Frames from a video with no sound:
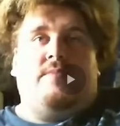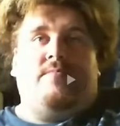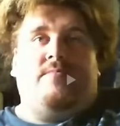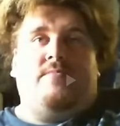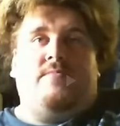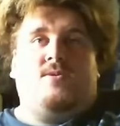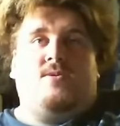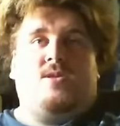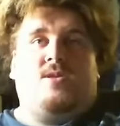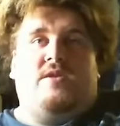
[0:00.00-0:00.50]

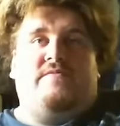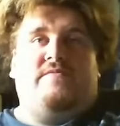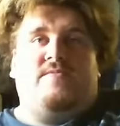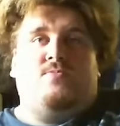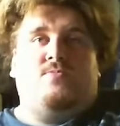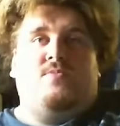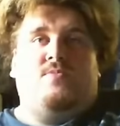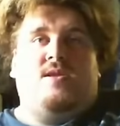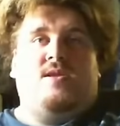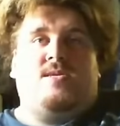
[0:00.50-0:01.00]
Mich zu treffen,
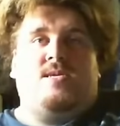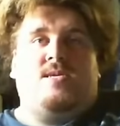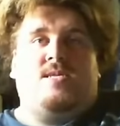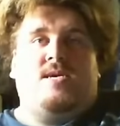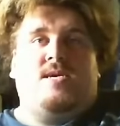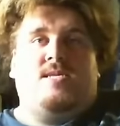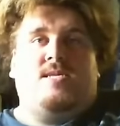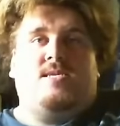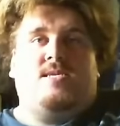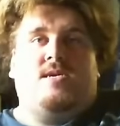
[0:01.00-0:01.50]
zumindest nicht
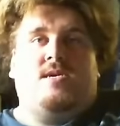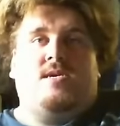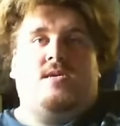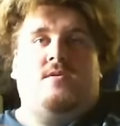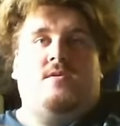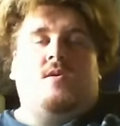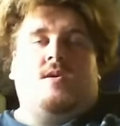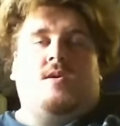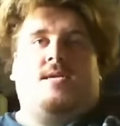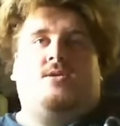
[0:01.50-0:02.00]
derzeit.
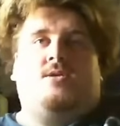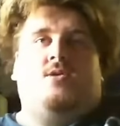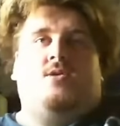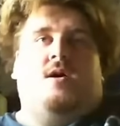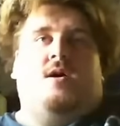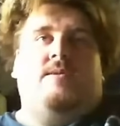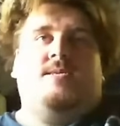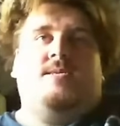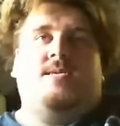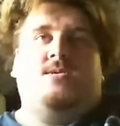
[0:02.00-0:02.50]
Dafür du
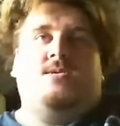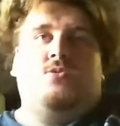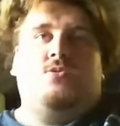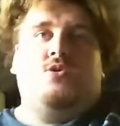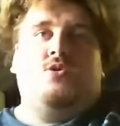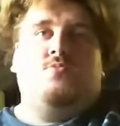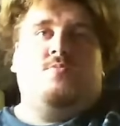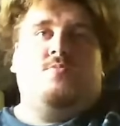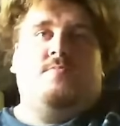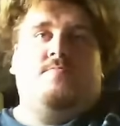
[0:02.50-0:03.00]
arbeitest als
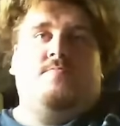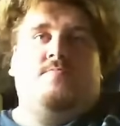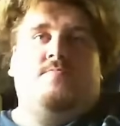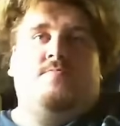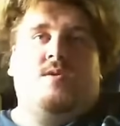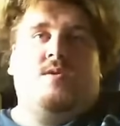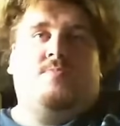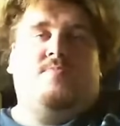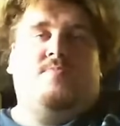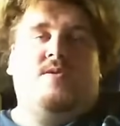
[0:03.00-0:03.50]
YouTuber.
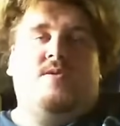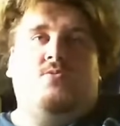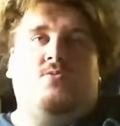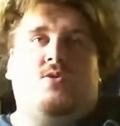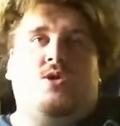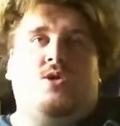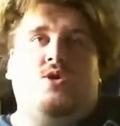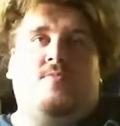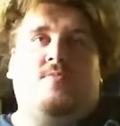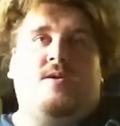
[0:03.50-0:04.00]
Ich bin
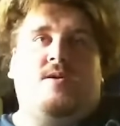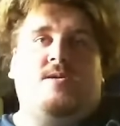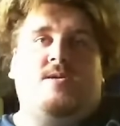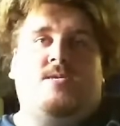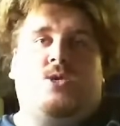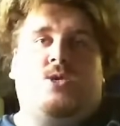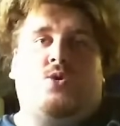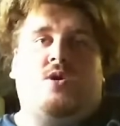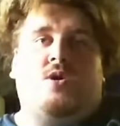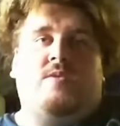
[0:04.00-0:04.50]
YouTuber,
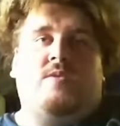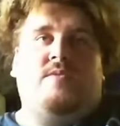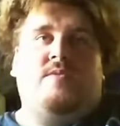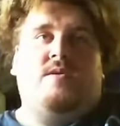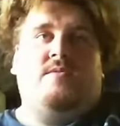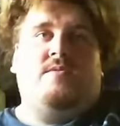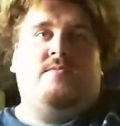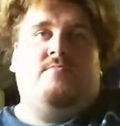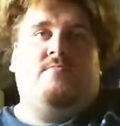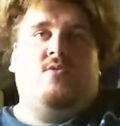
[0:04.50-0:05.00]

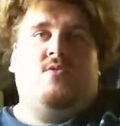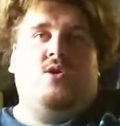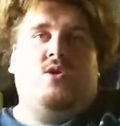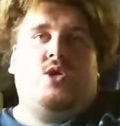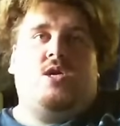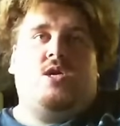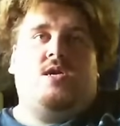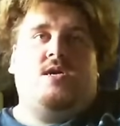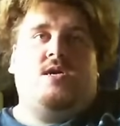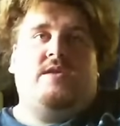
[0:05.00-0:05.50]
Streamer,
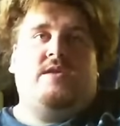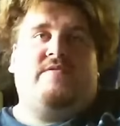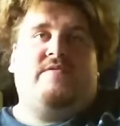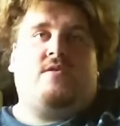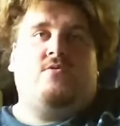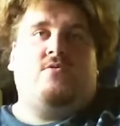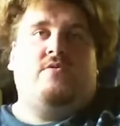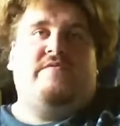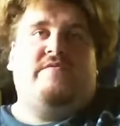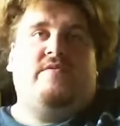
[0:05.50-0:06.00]

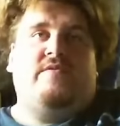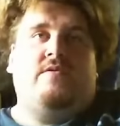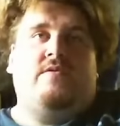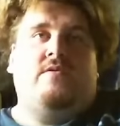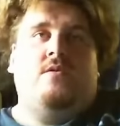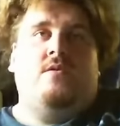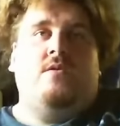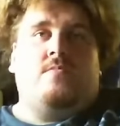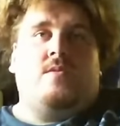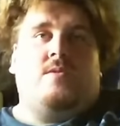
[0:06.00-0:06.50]
Merchandise-Verkäufer.
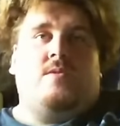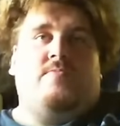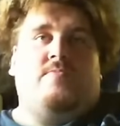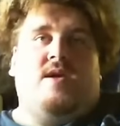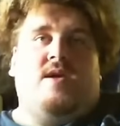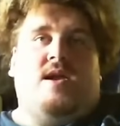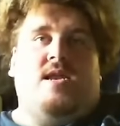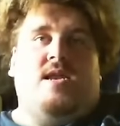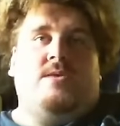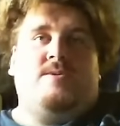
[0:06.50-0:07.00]
Ich bin
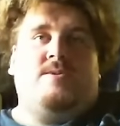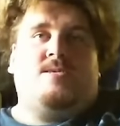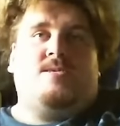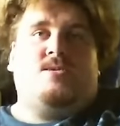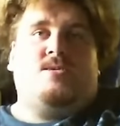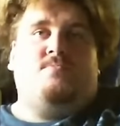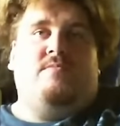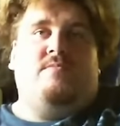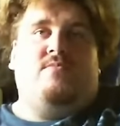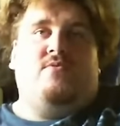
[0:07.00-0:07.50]
alles, was zu meinem